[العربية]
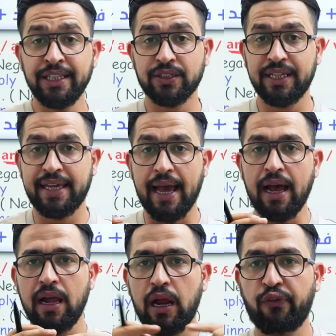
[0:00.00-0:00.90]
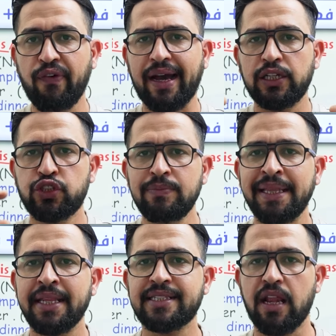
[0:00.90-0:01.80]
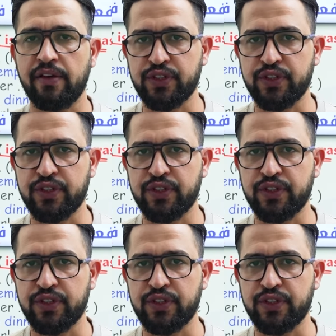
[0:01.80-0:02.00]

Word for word: اللي يعطيك اياه الفاعل تجيبه تنزله في